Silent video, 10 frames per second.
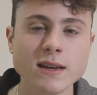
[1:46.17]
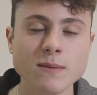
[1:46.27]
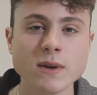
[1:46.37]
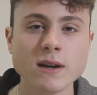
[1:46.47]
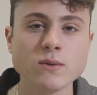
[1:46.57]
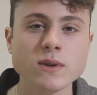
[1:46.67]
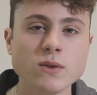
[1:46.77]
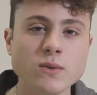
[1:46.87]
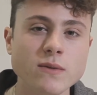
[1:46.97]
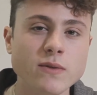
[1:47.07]
che mi ha
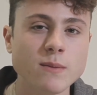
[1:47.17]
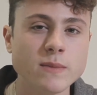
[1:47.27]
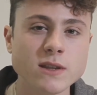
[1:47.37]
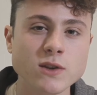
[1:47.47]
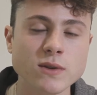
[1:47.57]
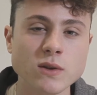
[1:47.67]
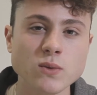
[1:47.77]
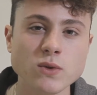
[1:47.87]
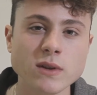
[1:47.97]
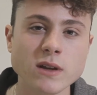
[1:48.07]
causato un'infiammazione di
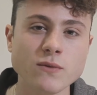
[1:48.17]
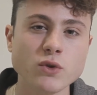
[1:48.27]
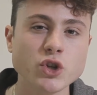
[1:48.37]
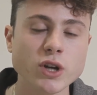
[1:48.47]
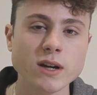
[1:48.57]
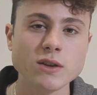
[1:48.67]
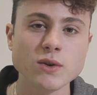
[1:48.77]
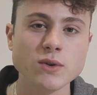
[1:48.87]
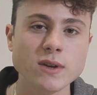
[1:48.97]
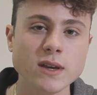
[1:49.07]
tutto il nervo
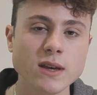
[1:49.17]
sciatico,